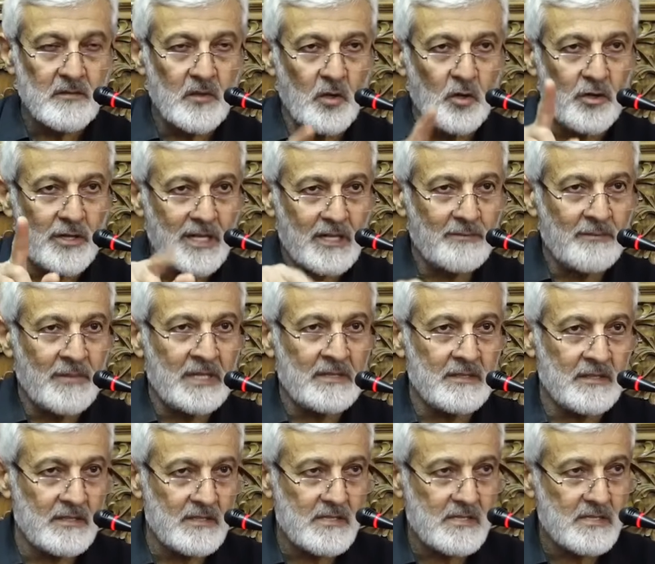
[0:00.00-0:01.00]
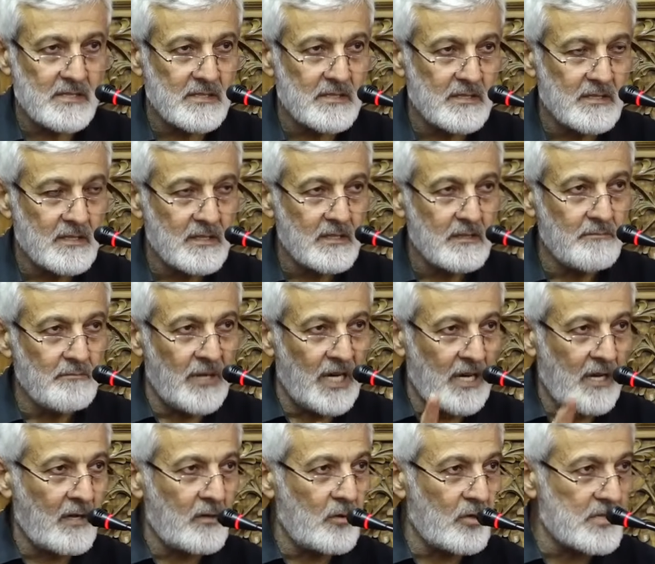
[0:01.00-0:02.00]
Öğretmen deriz,
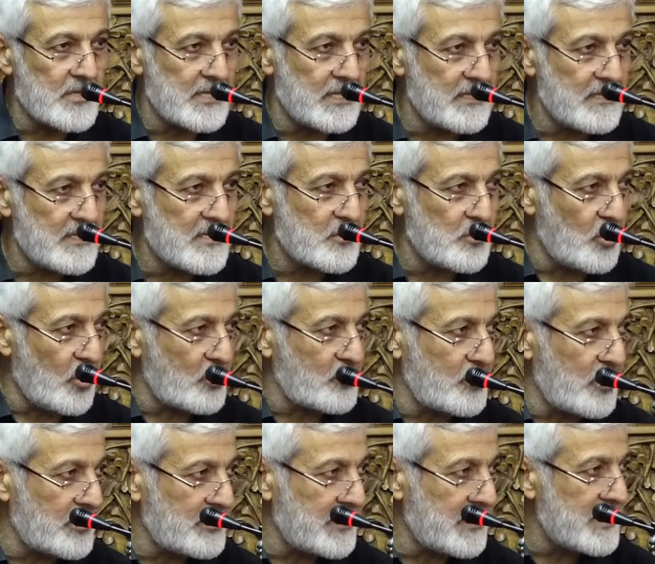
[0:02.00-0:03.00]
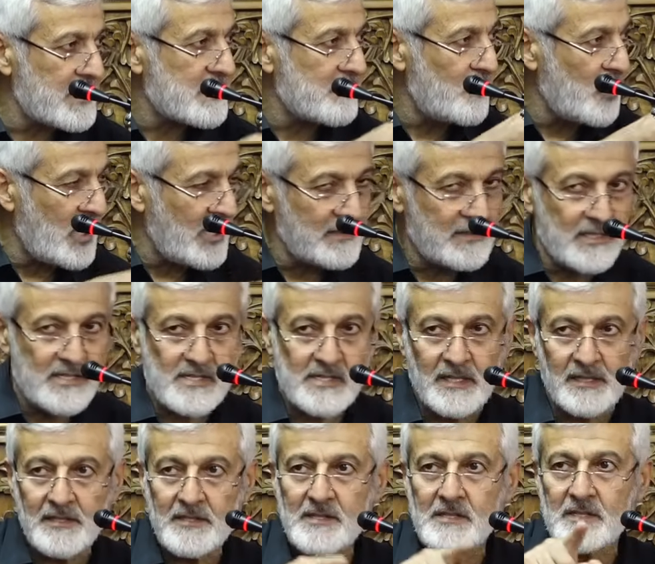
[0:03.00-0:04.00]
marangoz deriz, doktor deriz, mühendis
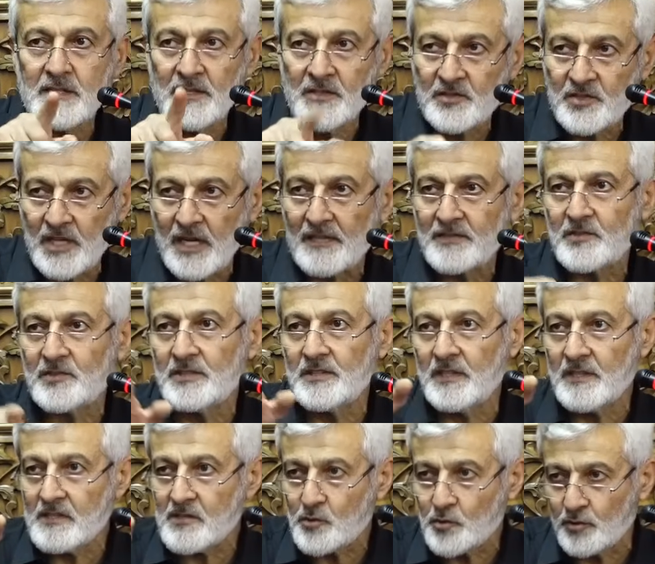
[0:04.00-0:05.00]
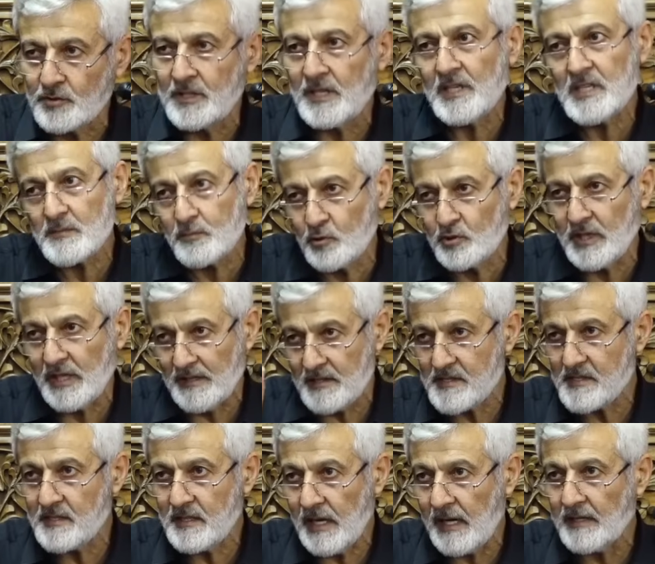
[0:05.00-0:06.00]
deriz, inşaatçı deriz, şu deriz, bu
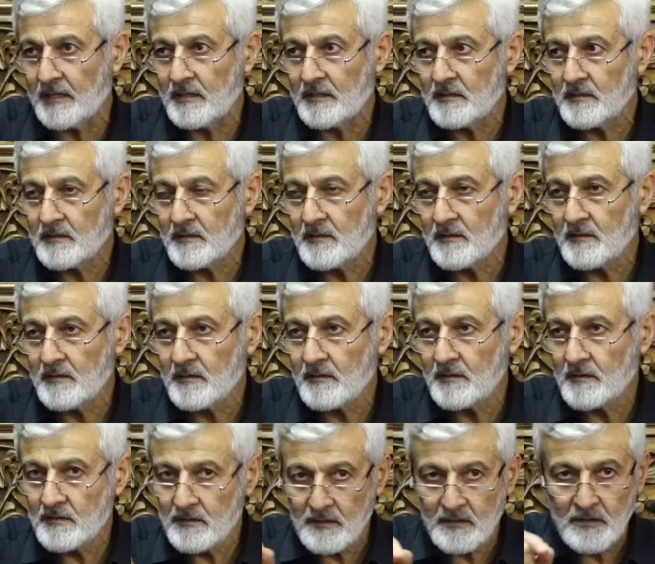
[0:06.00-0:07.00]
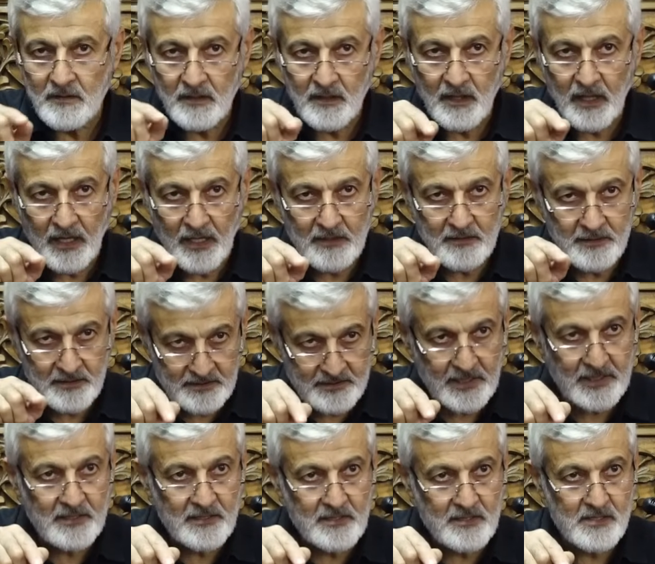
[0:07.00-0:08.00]
deriz yani.
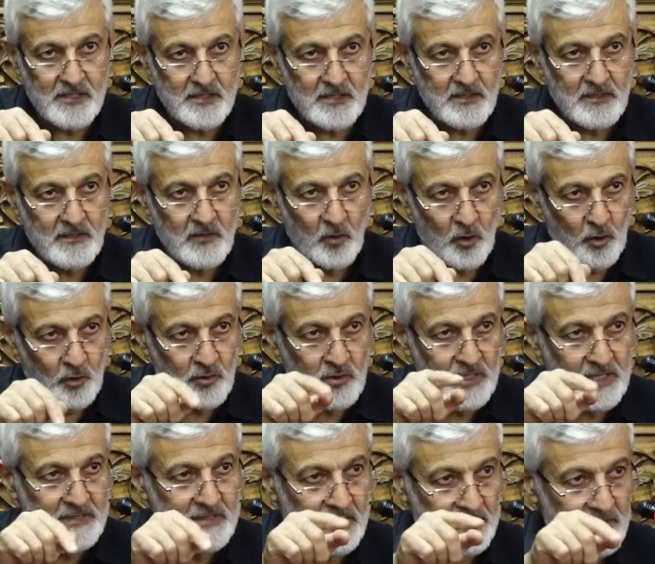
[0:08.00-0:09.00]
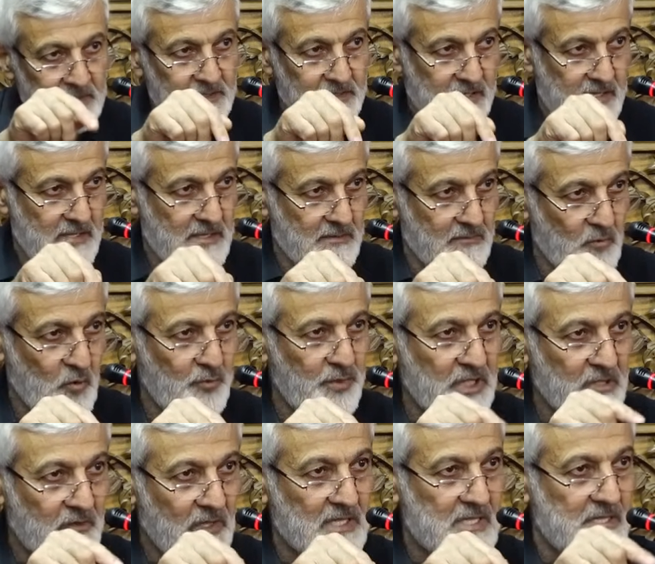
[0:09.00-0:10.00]
Niteleriz, onunla tanırız. Bu
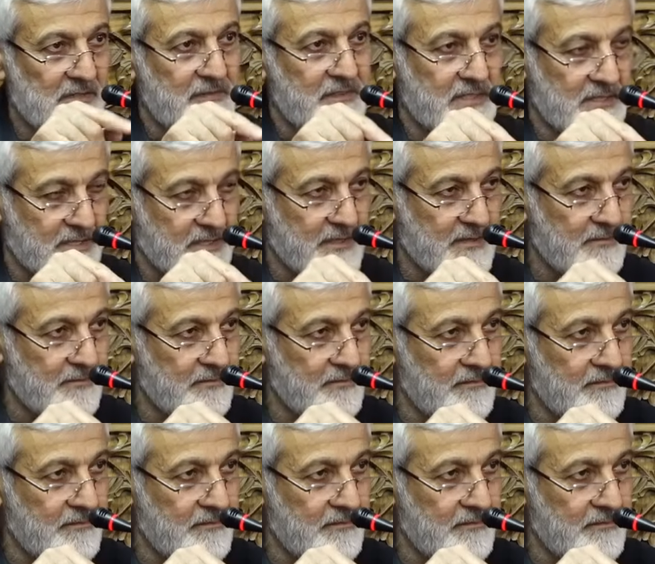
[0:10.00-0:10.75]
bir vasıftır.